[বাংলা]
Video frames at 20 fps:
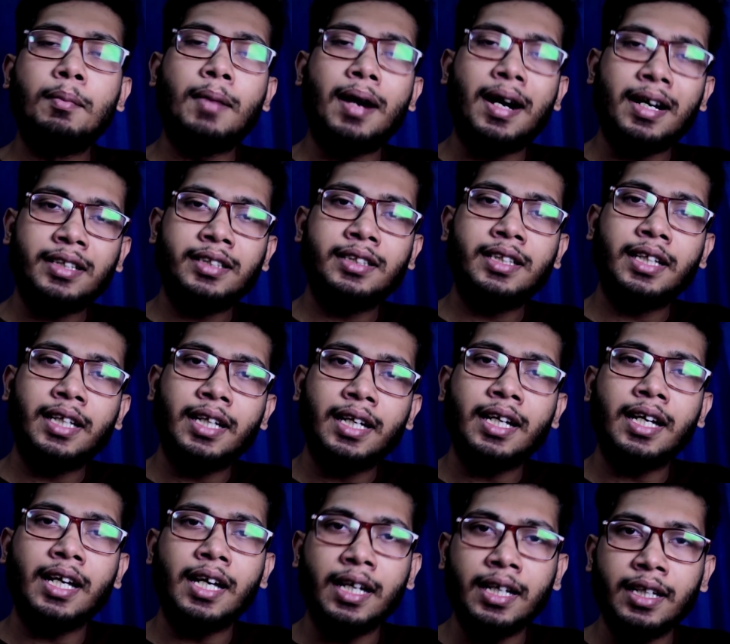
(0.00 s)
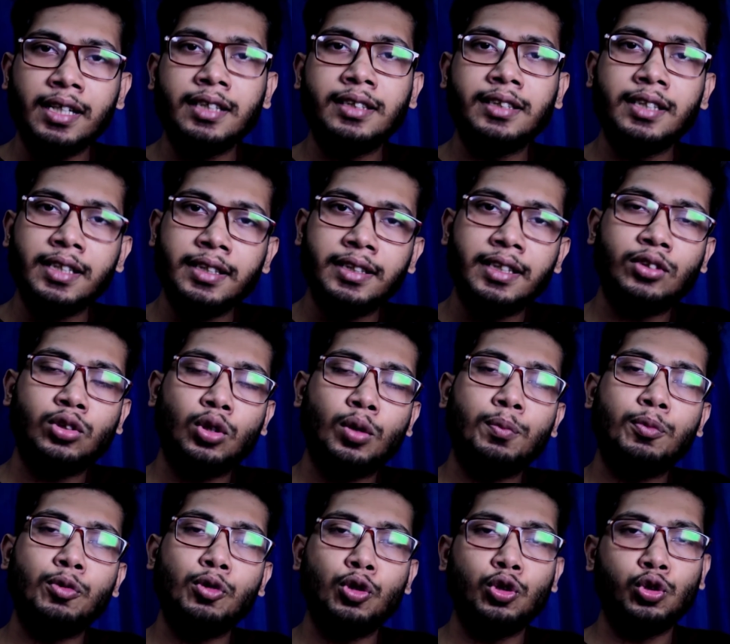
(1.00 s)
মার্চ থেকে এই সিরিজের
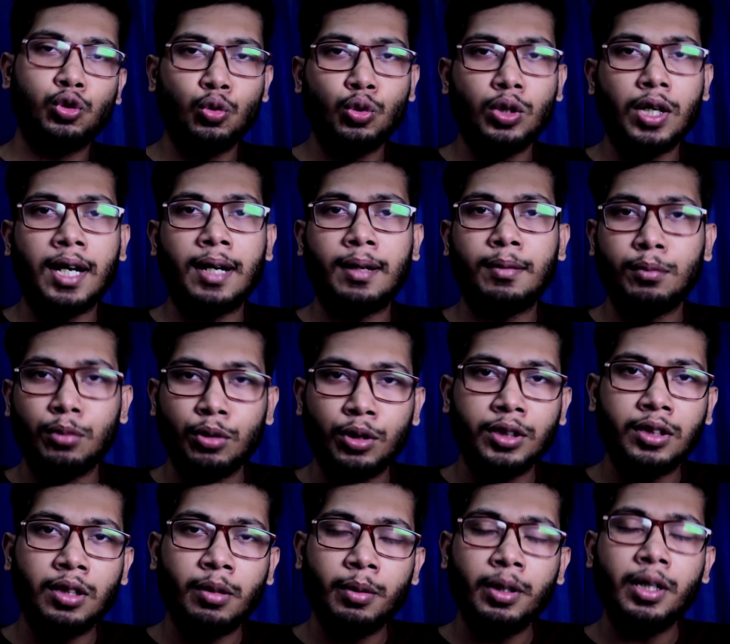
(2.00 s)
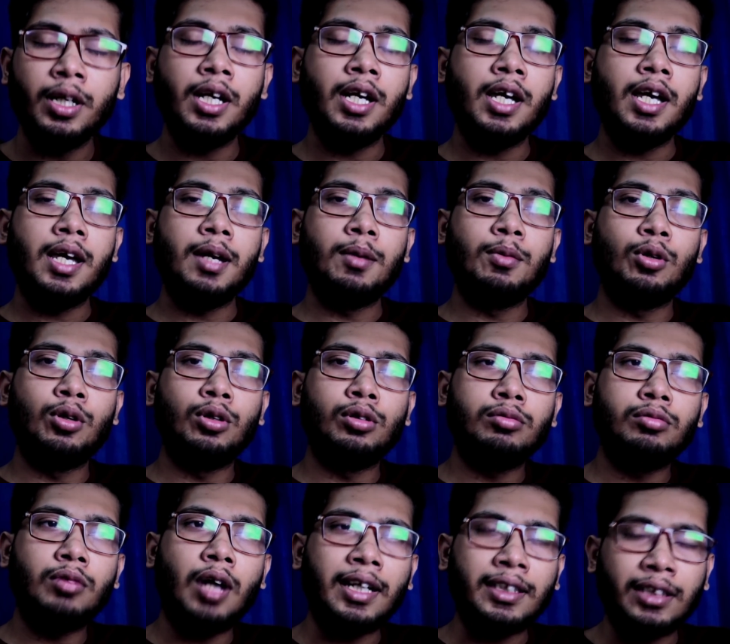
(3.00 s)
সম্পূর্ণ শ্যুট আরম্ভ হয়ে যাবে এবং
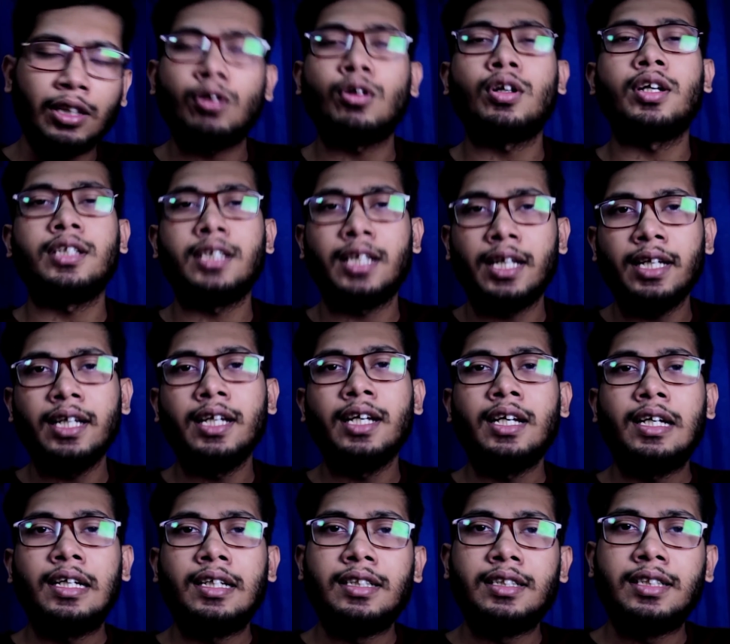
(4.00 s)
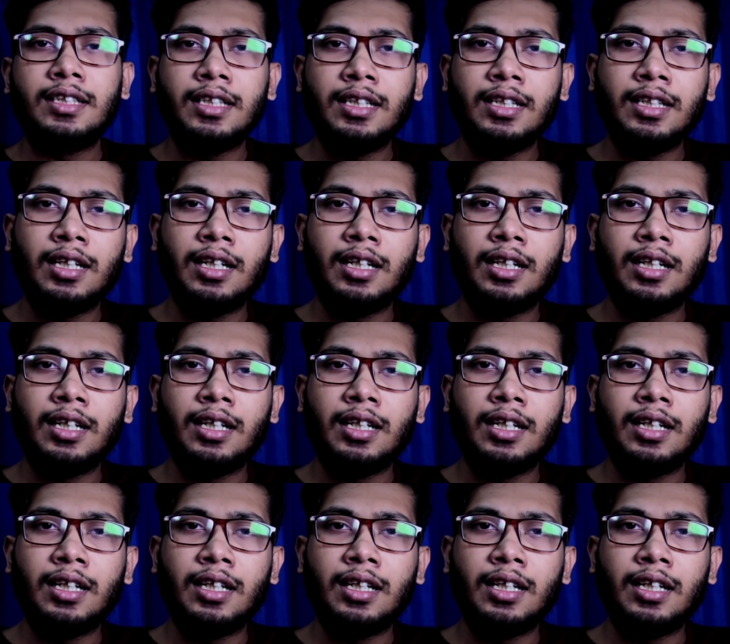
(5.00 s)
আশা করা যায় যে